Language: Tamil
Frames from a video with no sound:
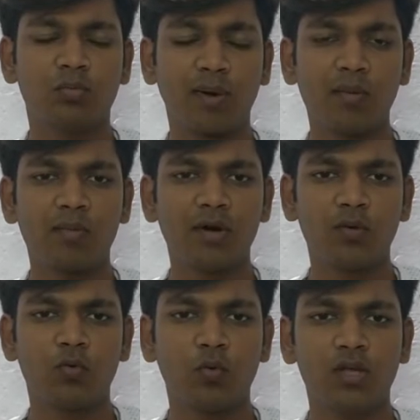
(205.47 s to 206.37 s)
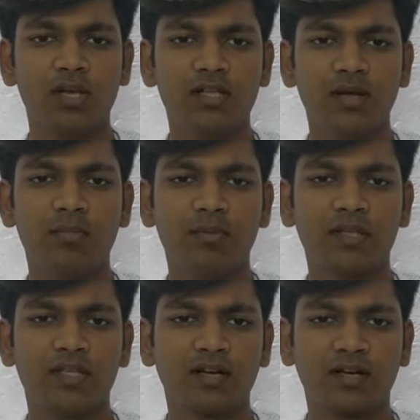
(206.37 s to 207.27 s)
பிரபலமான ஒரு கோயில் எது அப்படின்னு
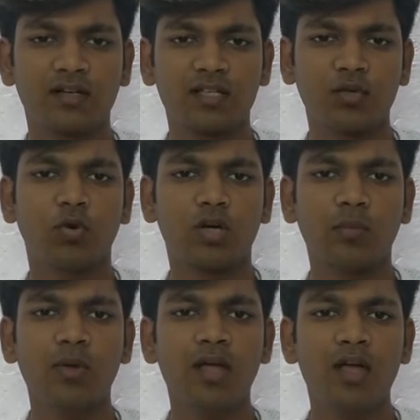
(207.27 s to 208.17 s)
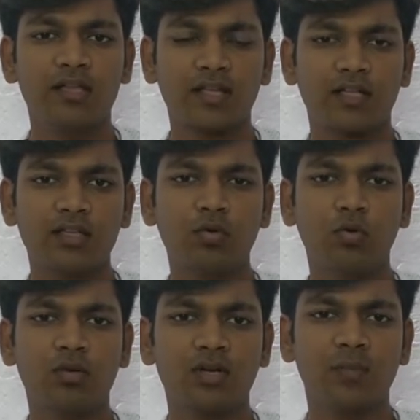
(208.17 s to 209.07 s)
பார்த்தீங்கன்னா கந்தக்கோட்டம் இந்த
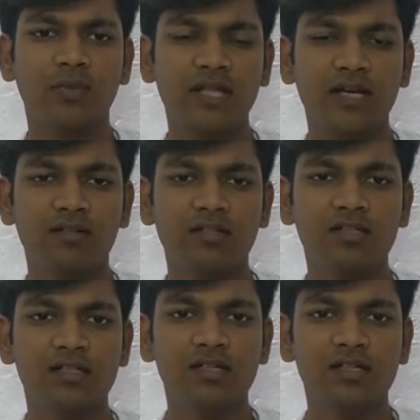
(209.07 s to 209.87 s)
கந்தக்கோட்டம்ன்ற பேர் வந்து